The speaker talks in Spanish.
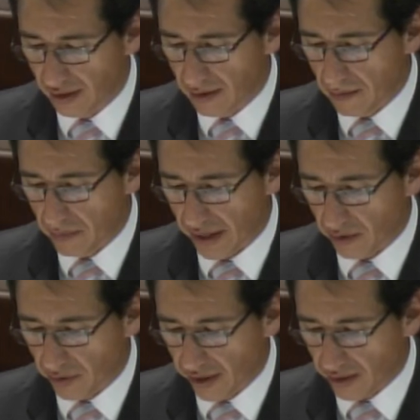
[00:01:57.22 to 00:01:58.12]
para
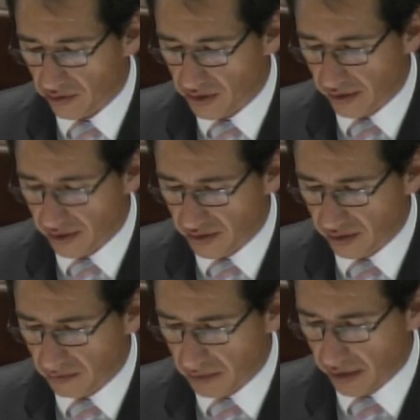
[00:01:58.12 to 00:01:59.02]
poner a consideración
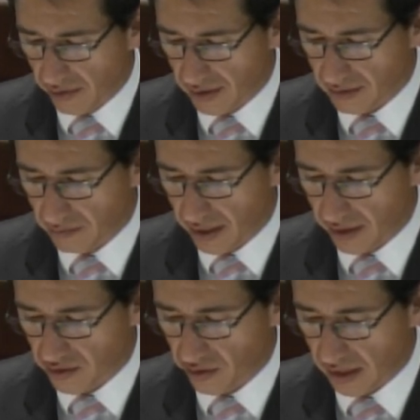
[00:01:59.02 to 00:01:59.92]
del Pleno de la Asamblea
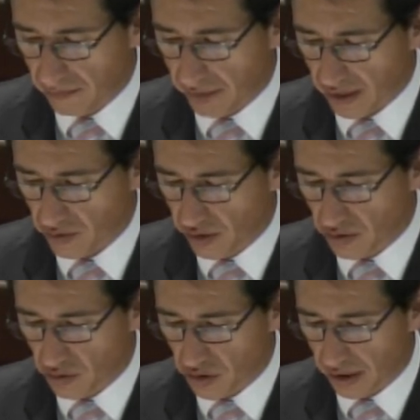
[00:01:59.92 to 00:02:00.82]
Nacional para su
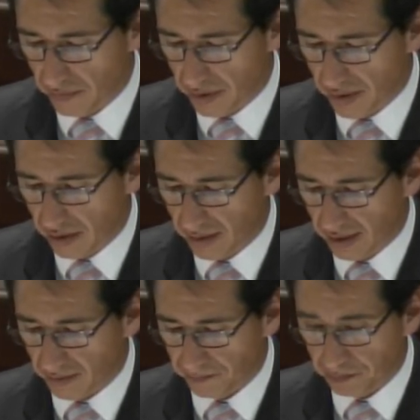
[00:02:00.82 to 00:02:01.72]
discusión en primer
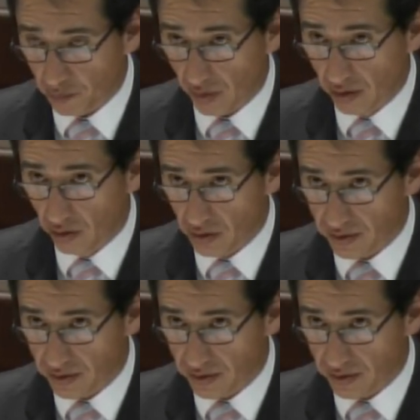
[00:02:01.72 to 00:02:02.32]
debate. Dos,